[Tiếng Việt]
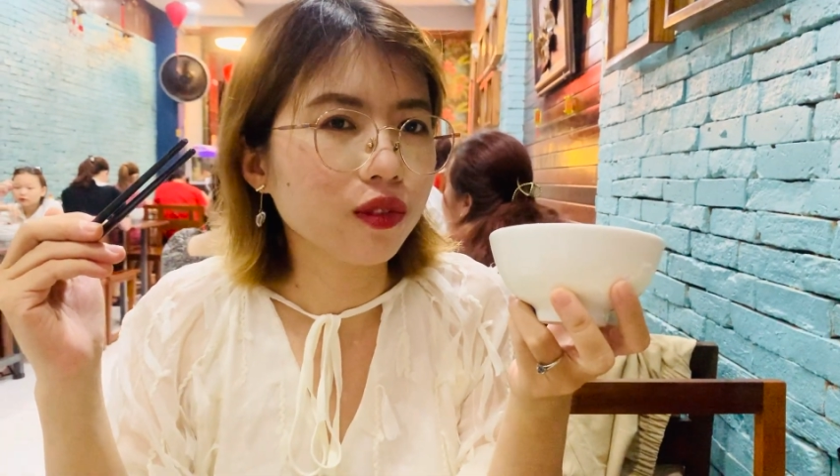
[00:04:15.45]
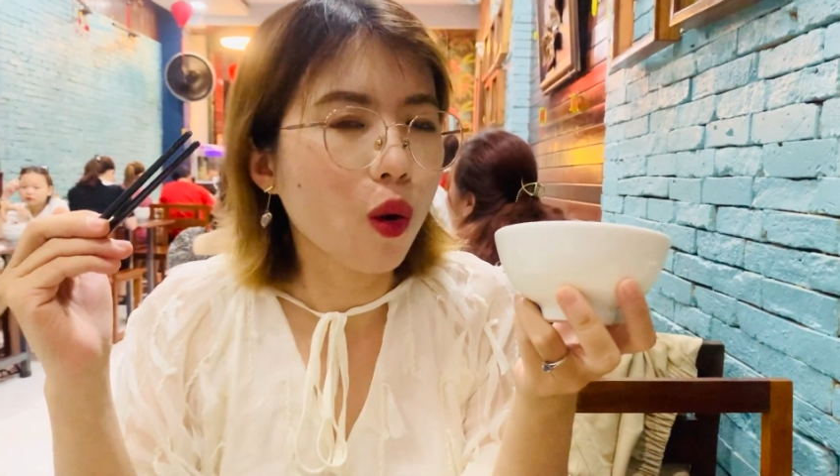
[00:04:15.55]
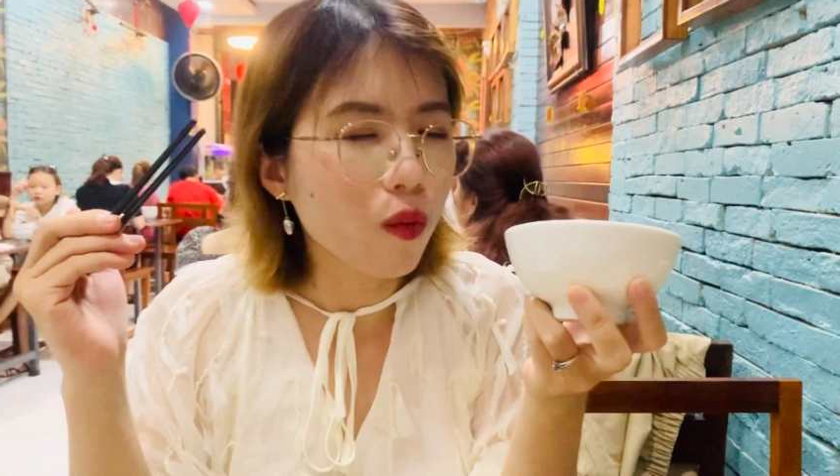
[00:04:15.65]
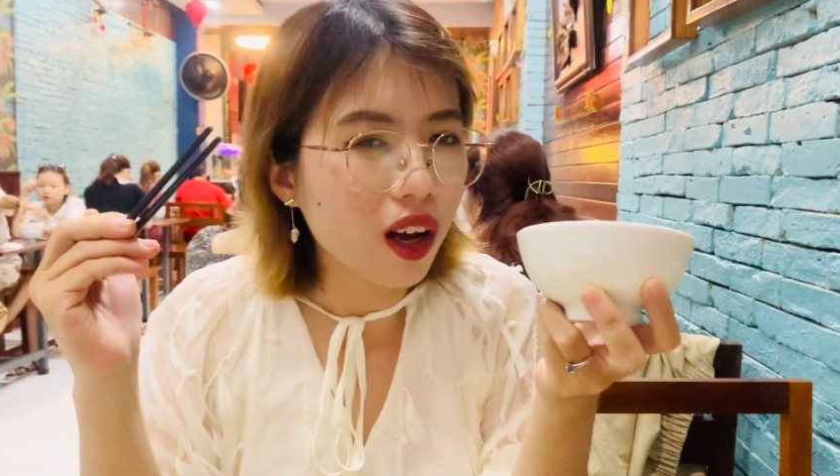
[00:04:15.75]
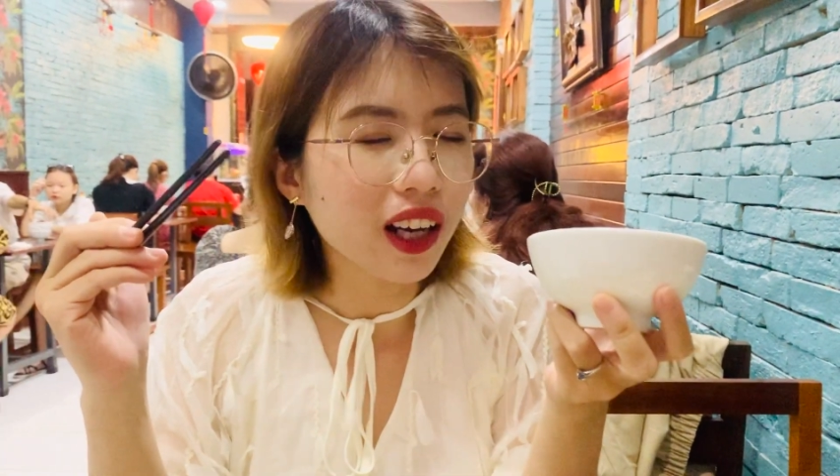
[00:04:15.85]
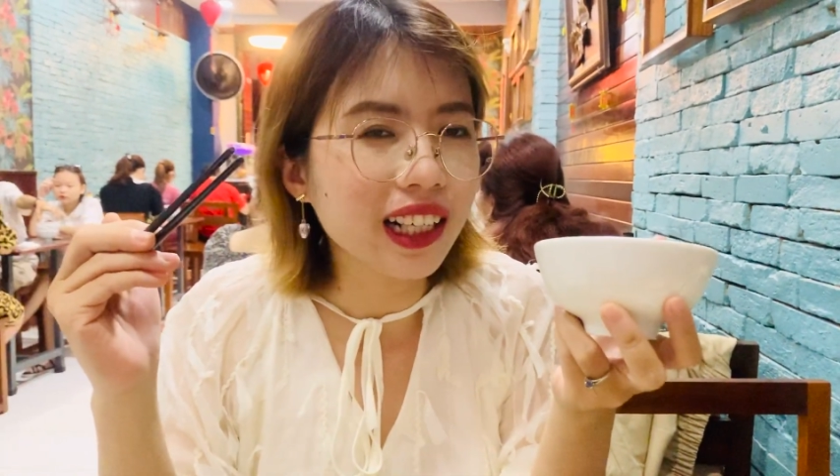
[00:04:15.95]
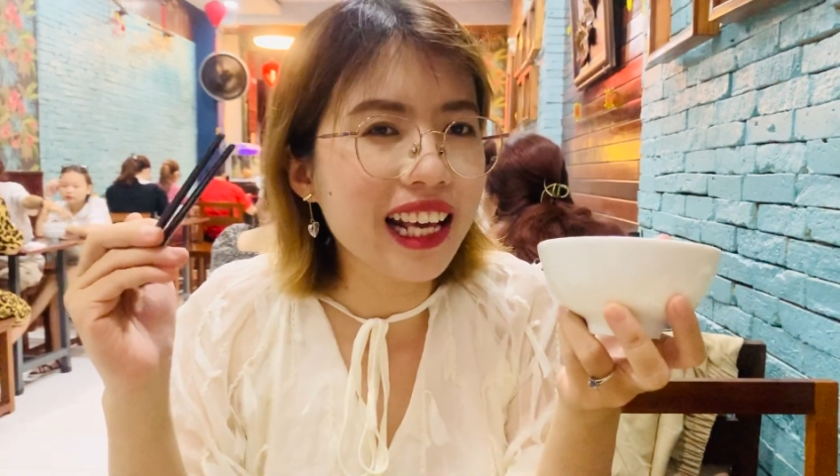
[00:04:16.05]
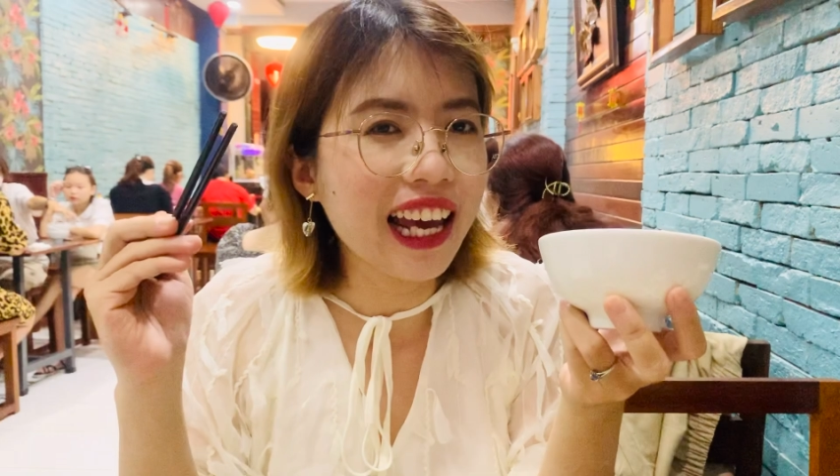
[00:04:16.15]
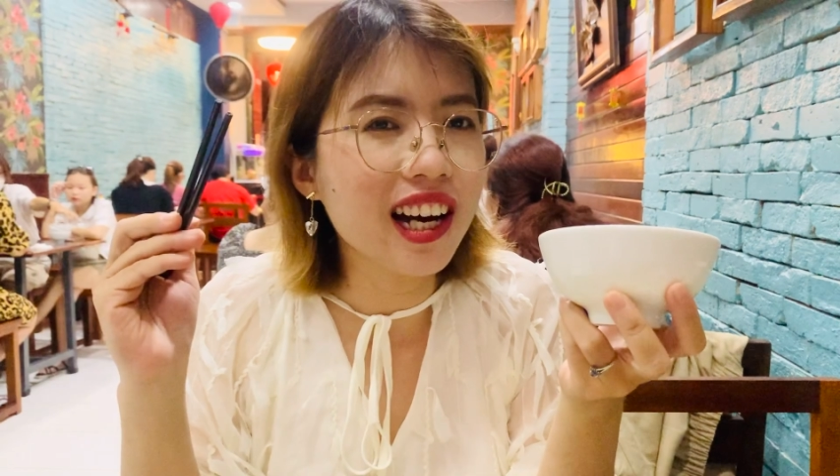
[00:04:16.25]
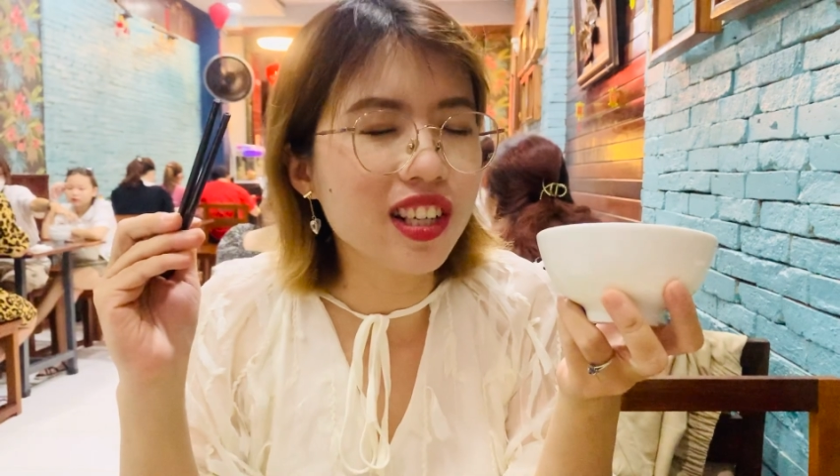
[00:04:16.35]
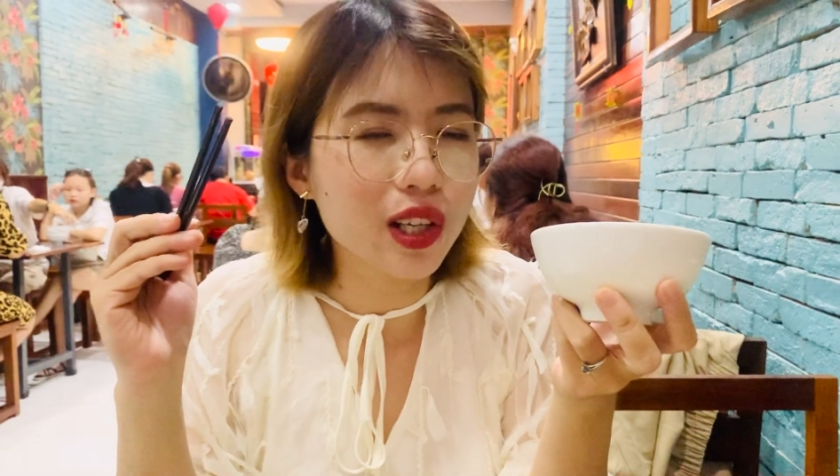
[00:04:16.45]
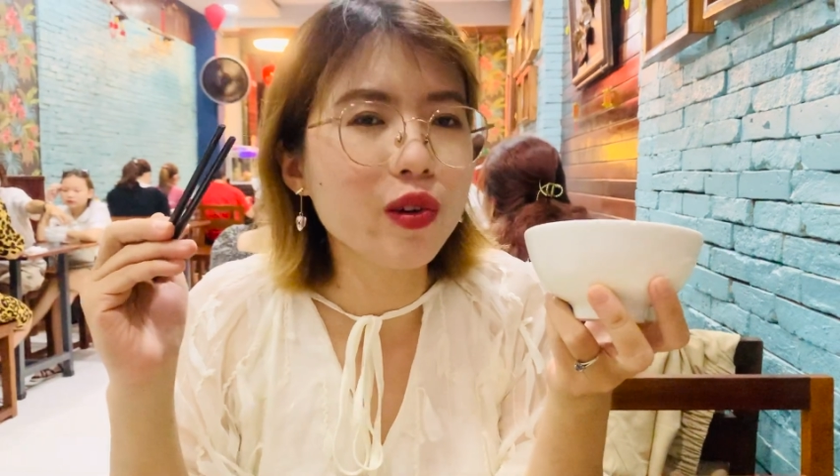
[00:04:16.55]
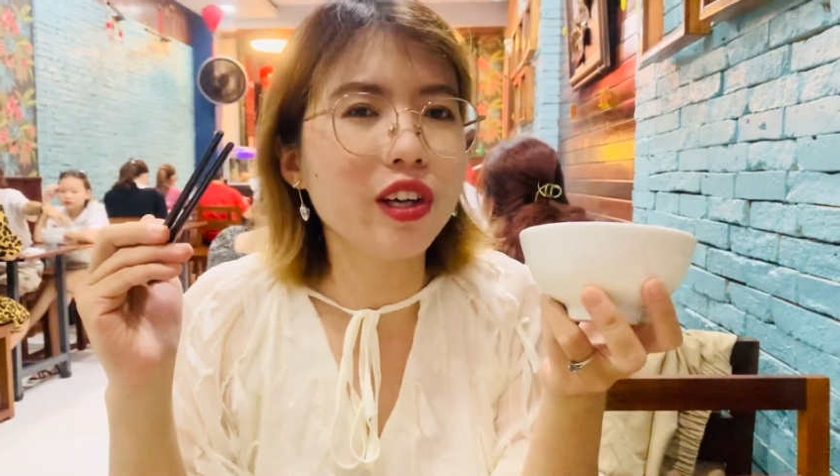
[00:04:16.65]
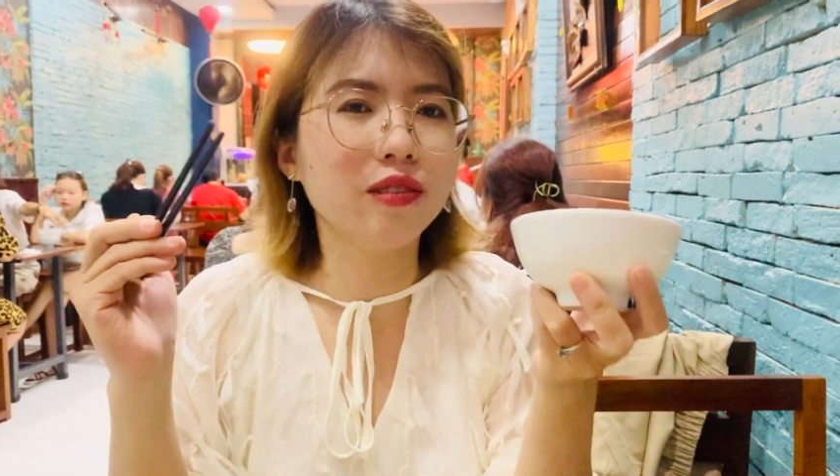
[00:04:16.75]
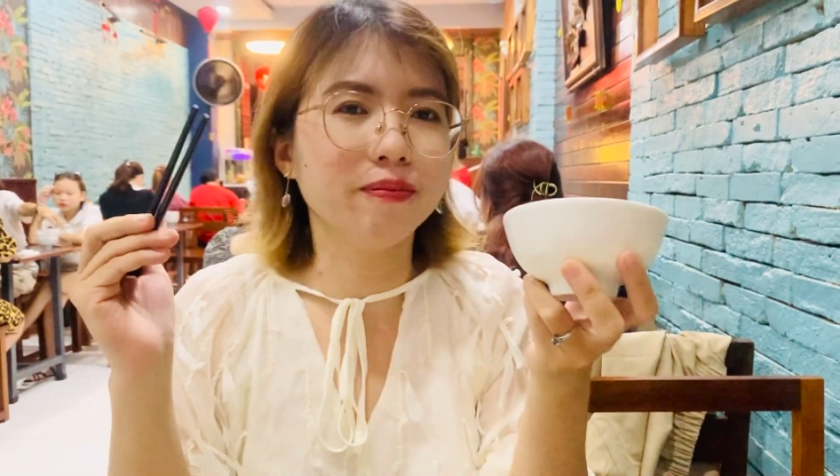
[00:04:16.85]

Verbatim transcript: Đúng rồi, nó dài hơn xíu nữa.